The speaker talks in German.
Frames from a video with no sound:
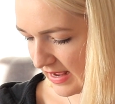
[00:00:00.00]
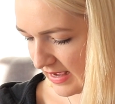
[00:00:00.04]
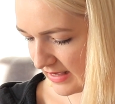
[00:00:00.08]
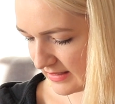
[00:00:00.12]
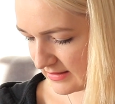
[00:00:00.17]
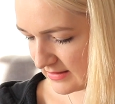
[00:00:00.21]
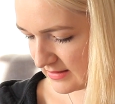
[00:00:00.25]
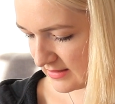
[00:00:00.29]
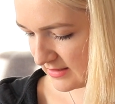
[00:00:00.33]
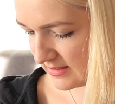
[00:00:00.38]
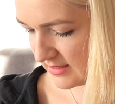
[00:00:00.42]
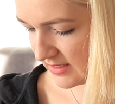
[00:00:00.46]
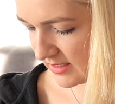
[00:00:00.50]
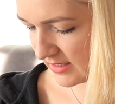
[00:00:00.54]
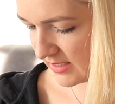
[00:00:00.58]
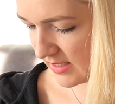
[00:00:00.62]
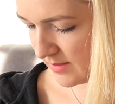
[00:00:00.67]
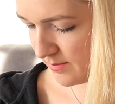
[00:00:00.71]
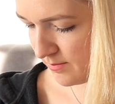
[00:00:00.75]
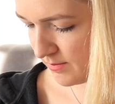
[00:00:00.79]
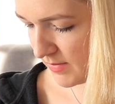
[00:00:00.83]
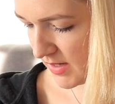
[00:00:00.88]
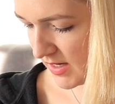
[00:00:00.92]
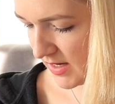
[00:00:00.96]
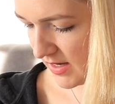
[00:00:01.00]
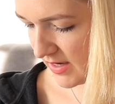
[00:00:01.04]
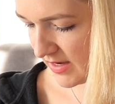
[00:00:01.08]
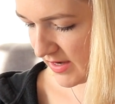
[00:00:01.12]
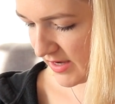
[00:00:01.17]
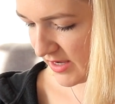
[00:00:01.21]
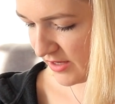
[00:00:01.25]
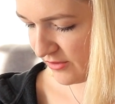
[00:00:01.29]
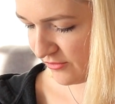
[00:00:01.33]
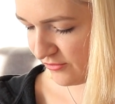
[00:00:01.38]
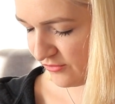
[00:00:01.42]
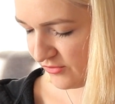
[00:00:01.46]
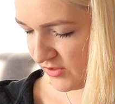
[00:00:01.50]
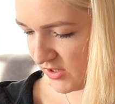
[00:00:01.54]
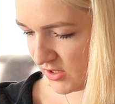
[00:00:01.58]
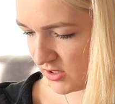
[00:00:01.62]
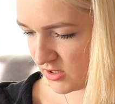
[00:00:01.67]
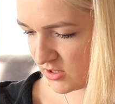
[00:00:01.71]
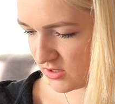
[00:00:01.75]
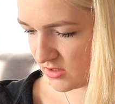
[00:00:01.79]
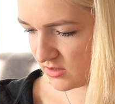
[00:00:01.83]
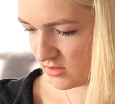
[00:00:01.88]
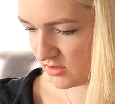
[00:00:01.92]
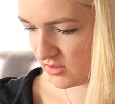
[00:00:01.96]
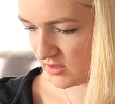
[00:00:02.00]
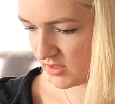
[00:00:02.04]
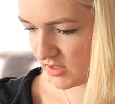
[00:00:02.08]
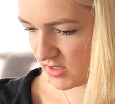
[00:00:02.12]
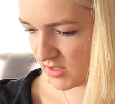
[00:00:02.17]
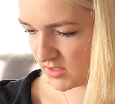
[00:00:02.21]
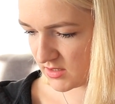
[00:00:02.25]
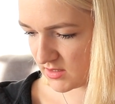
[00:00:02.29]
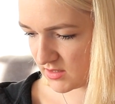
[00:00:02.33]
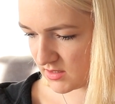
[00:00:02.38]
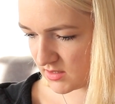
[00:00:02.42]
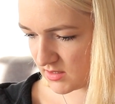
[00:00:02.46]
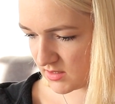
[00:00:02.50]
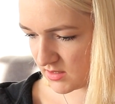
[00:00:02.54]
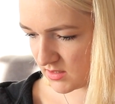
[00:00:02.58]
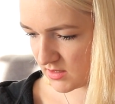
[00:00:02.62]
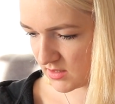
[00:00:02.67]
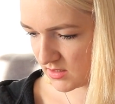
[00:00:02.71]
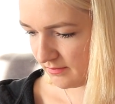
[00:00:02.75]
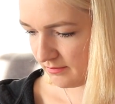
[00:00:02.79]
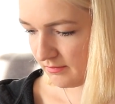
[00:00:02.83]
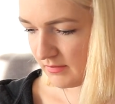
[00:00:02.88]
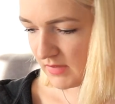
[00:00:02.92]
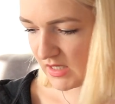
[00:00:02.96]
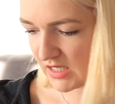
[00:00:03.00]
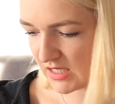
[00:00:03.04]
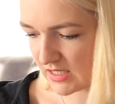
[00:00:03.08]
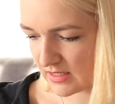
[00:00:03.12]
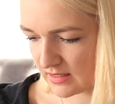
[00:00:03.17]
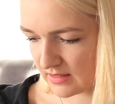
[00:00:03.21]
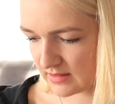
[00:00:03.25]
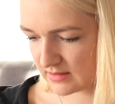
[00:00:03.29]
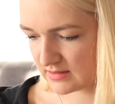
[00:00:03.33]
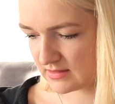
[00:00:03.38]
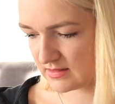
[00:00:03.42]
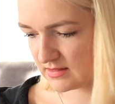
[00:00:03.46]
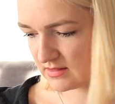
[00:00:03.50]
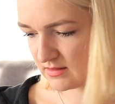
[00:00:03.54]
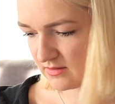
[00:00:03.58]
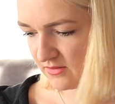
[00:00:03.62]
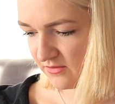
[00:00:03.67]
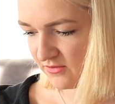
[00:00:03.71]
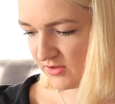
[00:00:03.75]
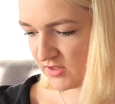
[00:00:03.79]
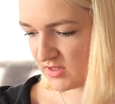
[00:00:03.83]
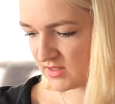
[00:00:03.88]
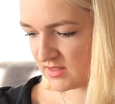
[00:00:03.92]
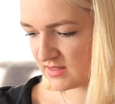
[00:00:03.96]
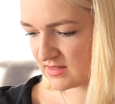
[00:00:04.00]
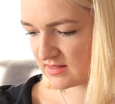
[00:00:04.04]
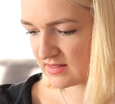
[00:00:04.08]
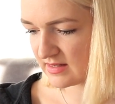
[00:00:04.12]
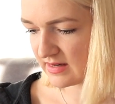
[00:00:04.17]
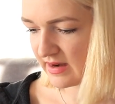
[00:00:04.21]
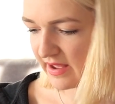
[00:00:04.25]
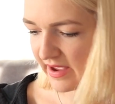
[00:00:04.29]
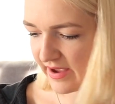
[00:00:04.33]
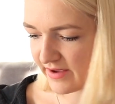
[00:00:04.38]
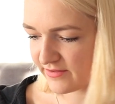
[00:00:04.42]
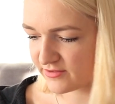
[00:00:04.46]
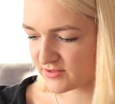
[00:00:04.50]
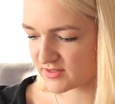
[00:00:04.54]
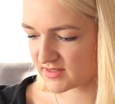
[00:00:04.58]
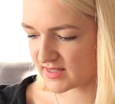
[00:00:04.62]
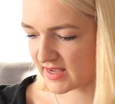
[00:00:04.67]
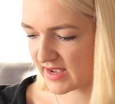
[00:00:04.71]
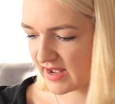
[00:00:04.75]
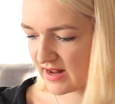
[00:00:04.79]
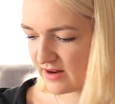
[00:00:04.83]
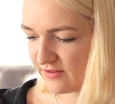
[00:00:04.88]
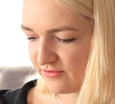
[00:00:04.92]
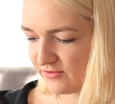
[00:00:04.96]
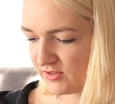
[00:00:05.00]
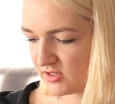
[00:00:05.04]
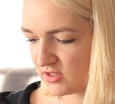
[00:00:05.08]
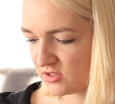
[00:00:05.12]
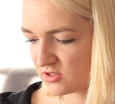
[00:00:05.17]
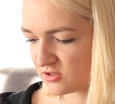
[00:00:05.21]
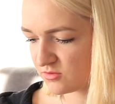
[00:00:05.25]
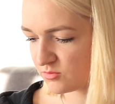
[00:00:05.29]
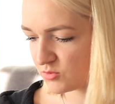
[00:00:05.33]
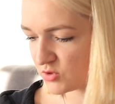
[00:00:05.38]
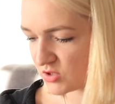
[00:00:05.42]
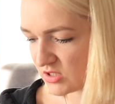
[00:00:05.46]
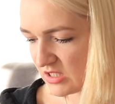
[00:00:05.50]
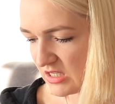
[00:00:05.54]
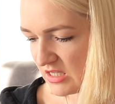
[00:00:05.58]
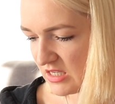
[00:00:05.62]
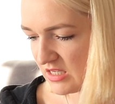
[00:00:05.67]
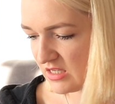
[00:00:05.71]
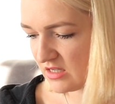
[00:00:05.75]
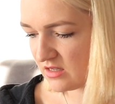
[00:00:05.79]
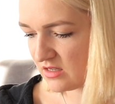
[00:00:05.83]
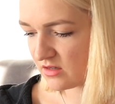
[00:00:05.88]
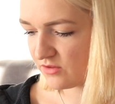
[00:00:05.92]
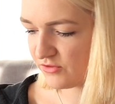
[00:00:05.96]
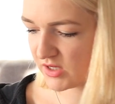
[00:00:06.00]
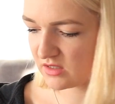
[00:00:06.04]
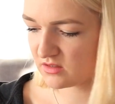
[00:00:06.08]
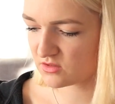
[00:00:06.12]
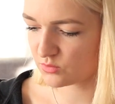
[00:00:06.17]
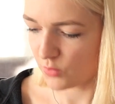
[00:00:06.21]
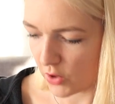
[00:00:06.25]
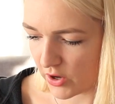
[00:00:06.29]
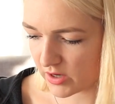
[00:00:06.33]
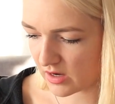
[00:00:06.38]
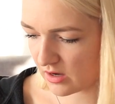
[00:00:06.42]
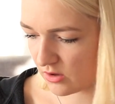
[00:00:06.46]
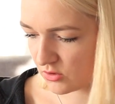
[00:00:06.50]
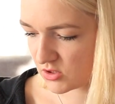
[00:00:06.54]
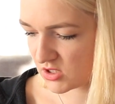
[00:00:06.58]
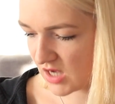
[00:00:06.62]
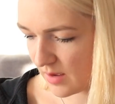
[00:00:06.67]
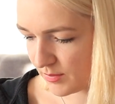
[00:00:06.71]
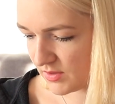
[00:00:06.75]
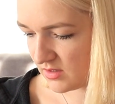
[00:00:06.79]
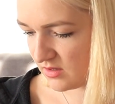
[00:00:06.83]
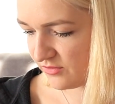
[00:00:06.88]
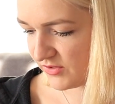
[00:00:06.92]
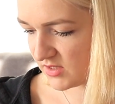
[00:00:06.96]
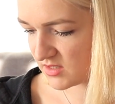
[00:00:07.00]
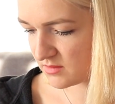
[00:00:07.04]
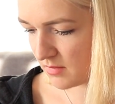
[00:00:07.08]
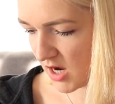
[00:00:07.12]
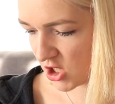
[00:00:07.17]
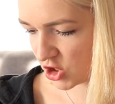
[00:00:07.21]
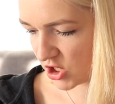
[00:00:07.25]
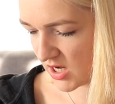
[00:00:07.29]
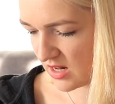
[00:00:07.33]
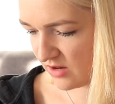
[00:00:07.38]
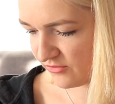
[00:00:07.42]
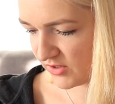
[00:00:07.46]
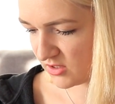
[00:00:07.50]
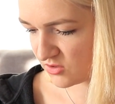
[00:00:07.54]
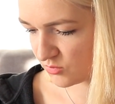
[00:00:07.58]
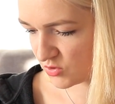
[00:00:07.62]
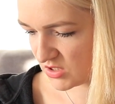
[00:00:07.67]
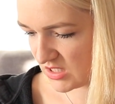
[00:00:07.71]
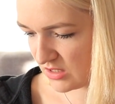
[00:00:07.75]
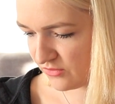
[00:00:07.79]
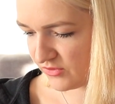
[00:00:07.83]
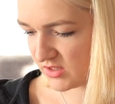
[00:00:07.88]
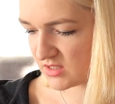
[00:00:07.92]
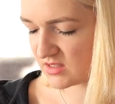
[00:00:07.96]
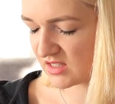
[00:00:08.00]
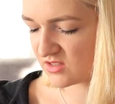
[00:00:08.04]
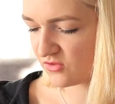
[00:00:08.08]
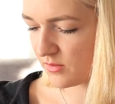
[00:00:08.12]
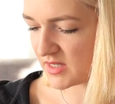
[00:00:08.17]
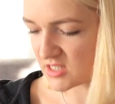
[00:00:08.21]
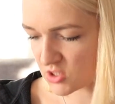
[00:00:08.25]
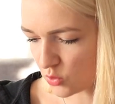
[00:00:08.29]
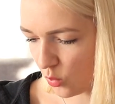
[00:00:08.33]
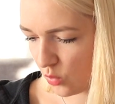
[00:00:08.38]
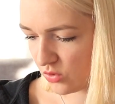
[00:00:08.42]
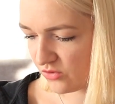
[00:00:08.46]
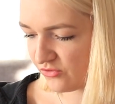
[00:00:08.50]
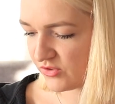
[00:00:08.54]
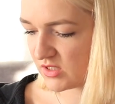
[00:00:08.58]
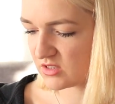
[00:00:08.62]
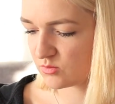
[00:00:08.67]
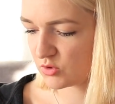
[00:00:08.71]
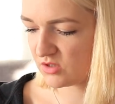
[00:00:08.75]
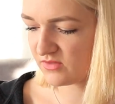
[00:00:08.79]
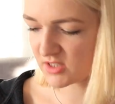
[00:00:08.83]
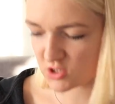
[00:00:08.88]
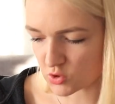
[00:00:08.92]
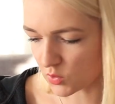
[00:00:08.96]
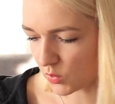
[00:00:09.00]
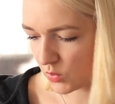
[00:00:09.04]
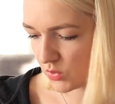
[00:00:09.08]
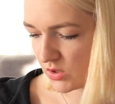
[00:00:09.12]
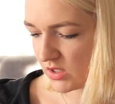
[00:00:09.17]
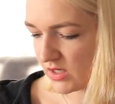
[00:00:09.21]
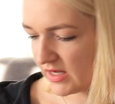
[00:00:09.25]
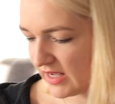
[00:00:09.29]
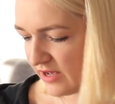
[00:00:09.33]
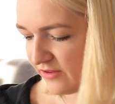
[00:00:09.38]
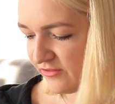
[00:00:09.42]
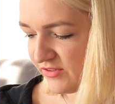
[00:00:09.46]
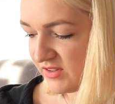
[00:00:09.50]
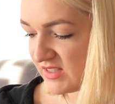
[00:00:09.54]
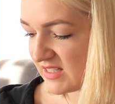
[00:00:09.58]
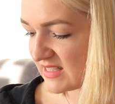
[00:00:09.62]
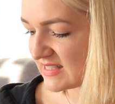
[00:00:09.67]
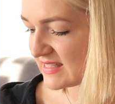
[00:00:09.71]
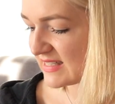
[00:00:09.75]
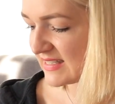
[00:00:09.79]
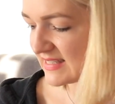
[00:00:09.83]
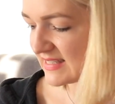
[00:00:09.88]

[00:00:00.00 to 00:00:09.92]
hast, dann gib mal ein Fitness Meals, Fitness Lifestyle, Fitness Musik, Fitness Workout, Couple, Fitness Marshall, Fitness Musik, Fitness Transformation, Fitness Motivation, Fitness